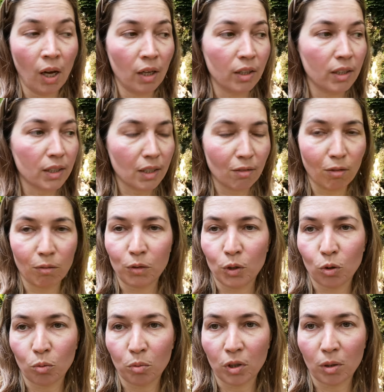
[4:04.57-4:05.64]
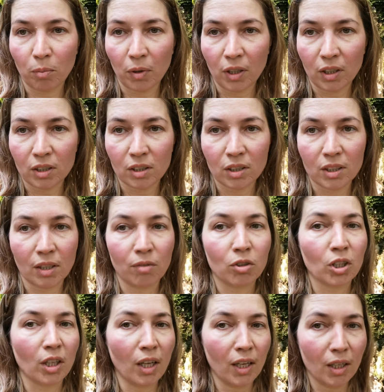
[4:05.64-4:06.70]
Если вам видео было полезно,
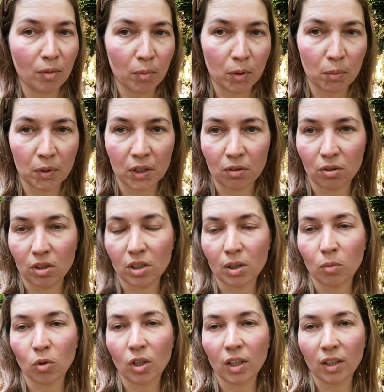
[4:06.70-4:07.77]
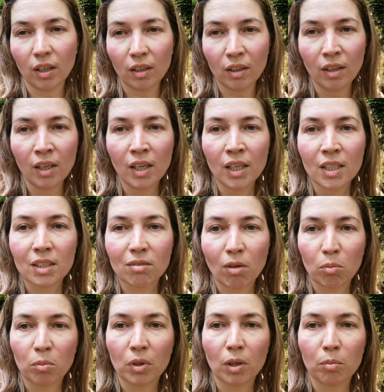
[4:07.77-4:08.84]
ставьте лайк, подписывайтесь на мой канал. С
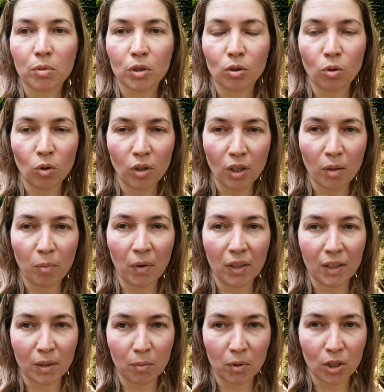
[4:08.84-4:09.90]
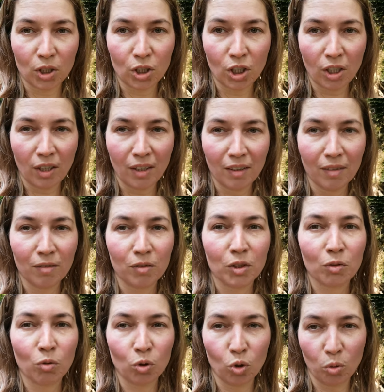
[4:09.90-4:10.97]
вами была психолог Полина Боттичелли.
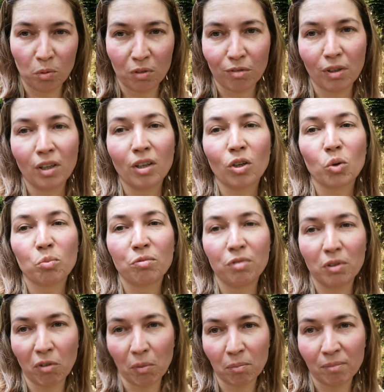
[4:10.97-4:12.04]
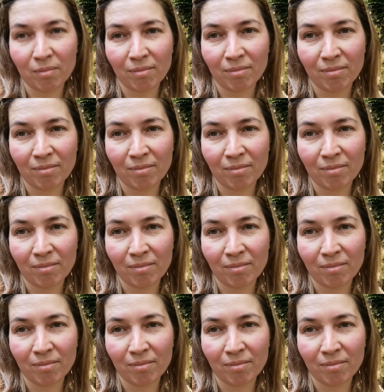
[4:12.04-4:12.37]
Всего доброго, любви вам!